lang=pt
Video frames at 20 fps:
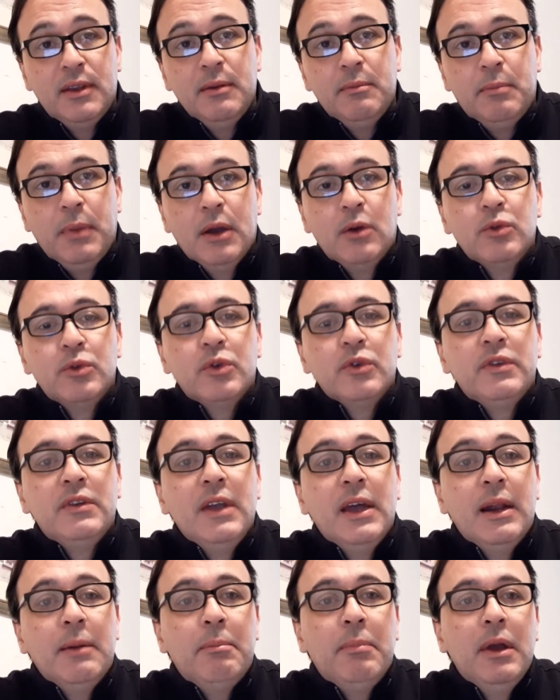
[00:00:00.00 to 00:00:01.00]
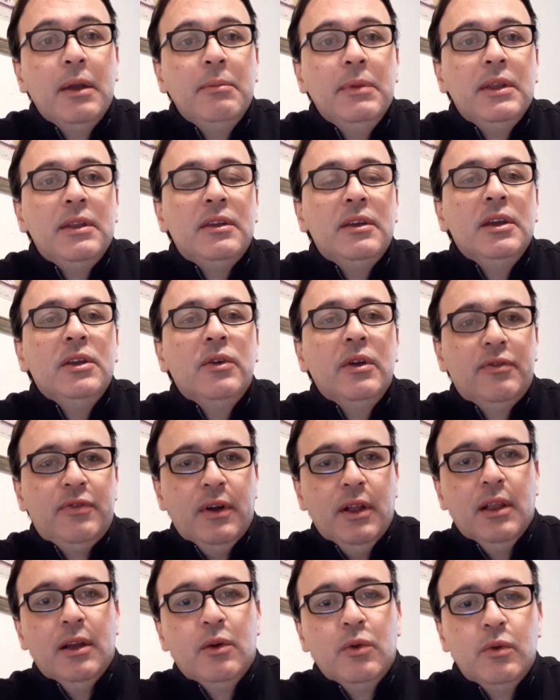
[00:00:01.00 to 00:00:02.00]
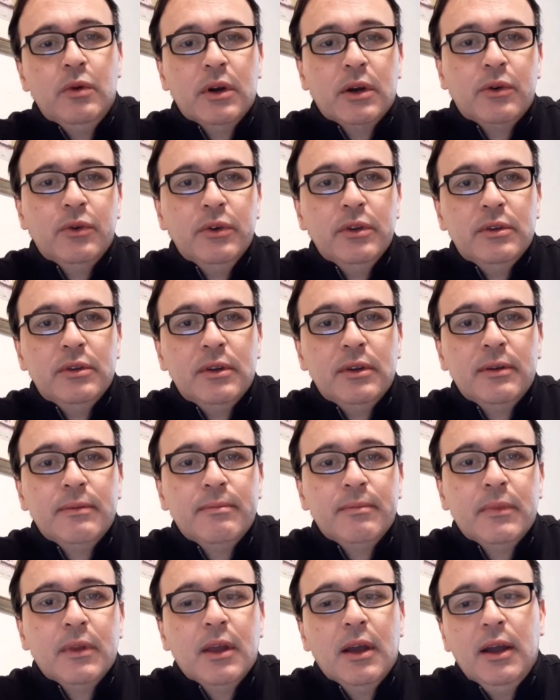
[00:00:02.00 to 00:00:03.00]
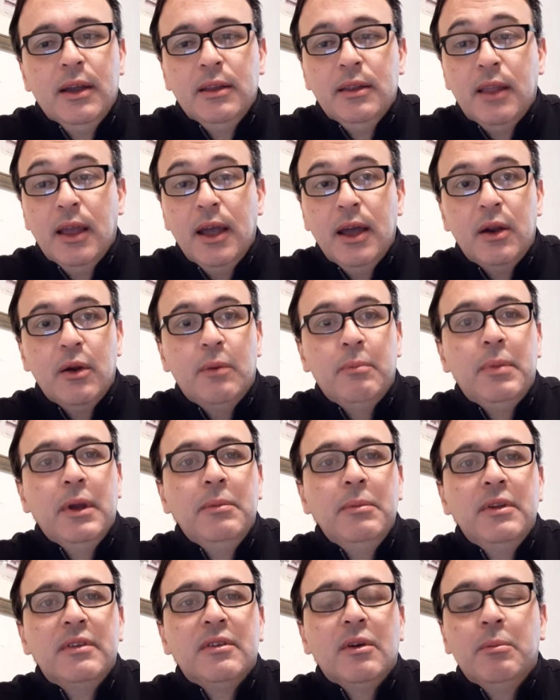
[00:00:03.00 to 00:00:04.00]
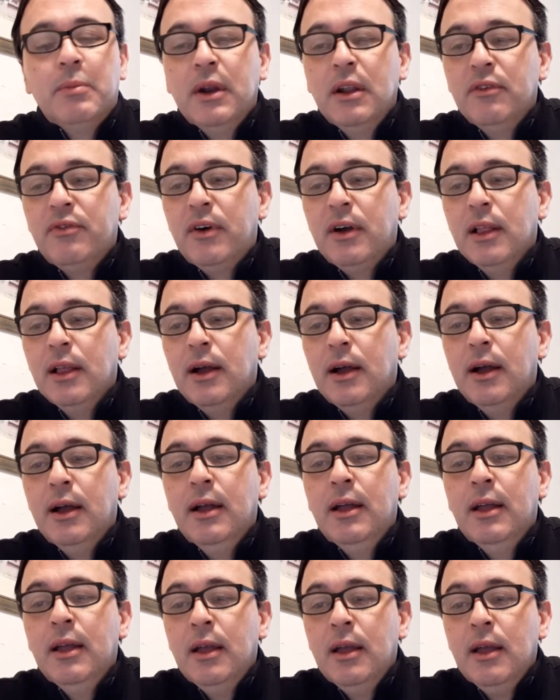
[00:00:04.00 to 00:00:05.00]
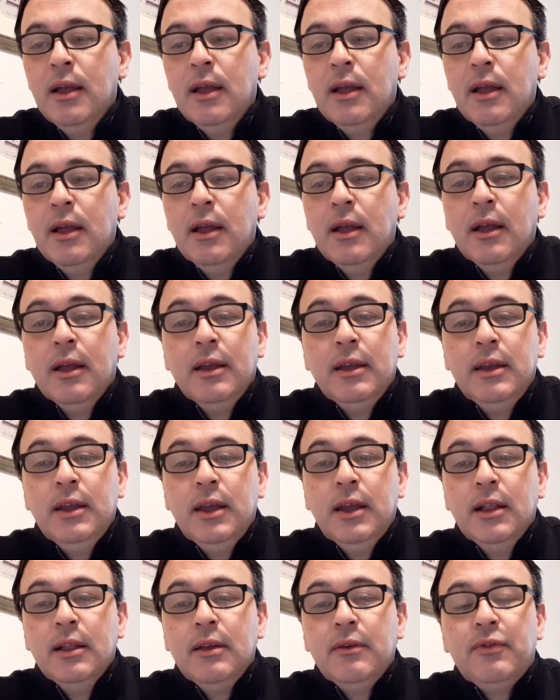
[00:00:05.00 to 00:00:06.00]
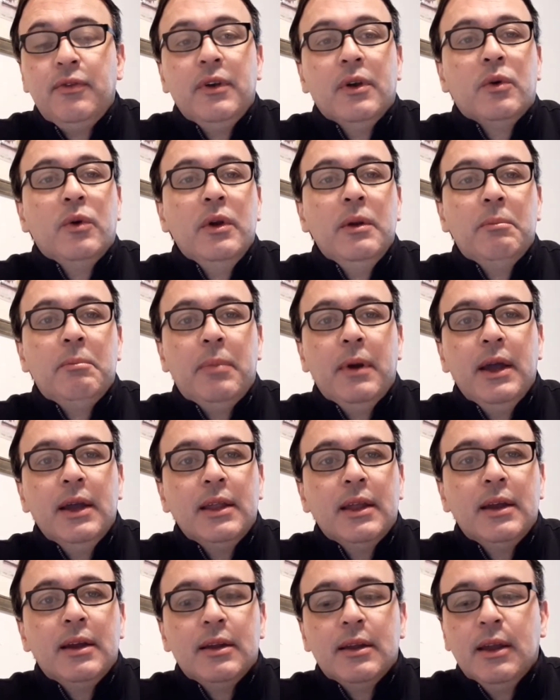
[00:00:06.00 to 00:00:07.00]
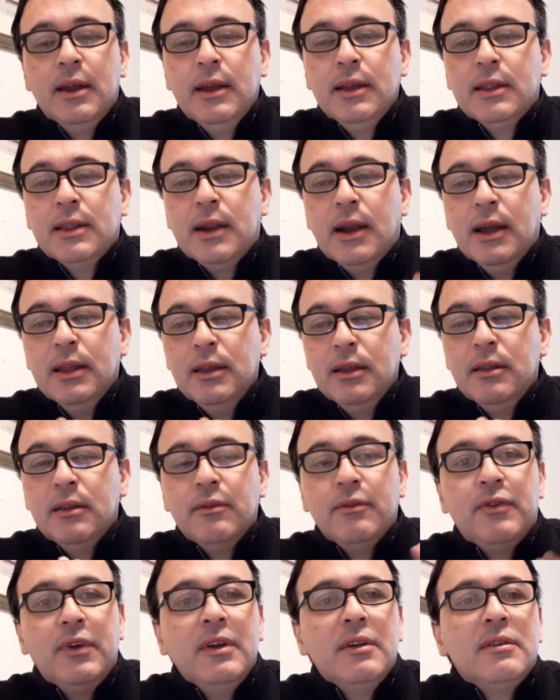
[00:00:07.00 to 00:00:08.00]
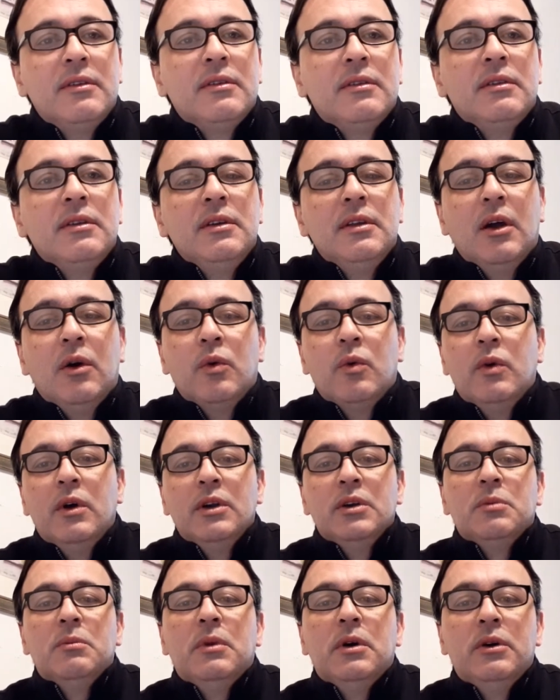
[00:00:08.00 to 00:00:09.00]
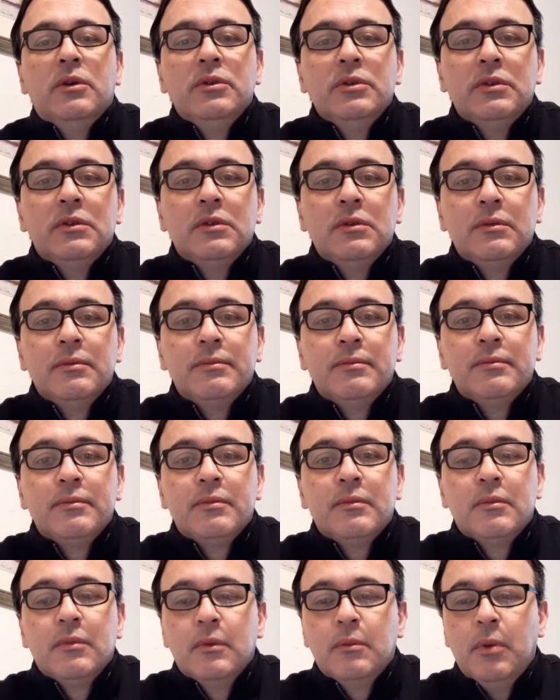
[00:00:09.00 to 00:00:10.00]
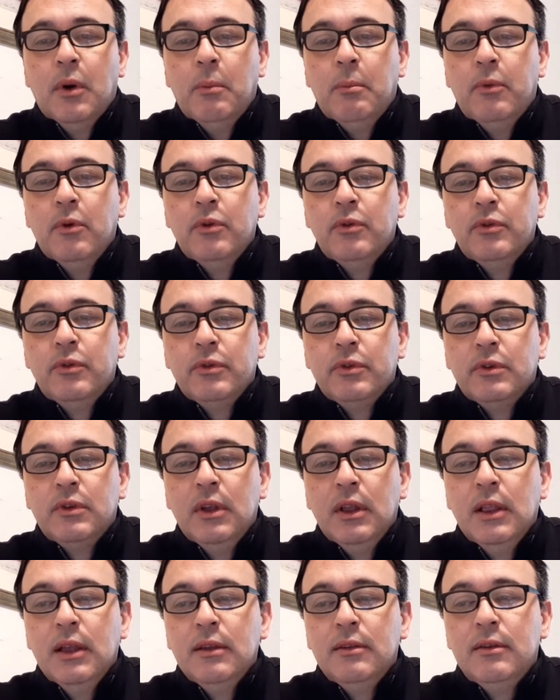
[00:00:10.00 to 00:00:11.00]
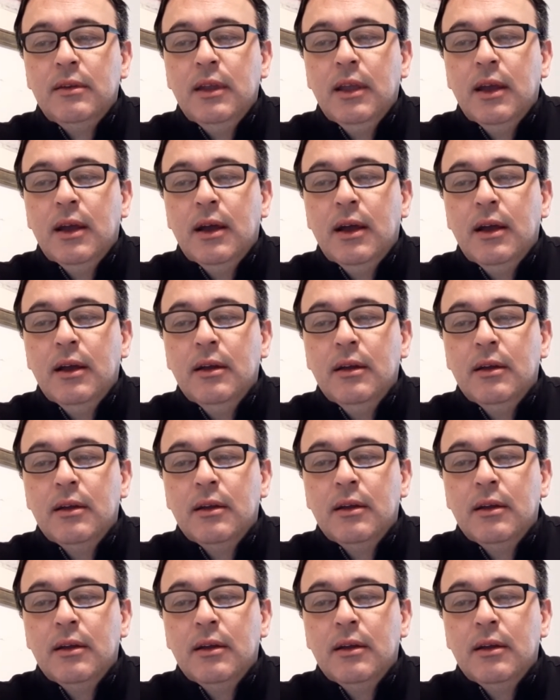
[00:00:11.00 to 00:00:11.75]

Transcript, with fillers: perguntou se era permitido ele falar alguma coisa. Aí deram a permissão para ele falar, e ele ficou em pé né, na entrada, ele fez sinal com as mãos para o povo silenciar,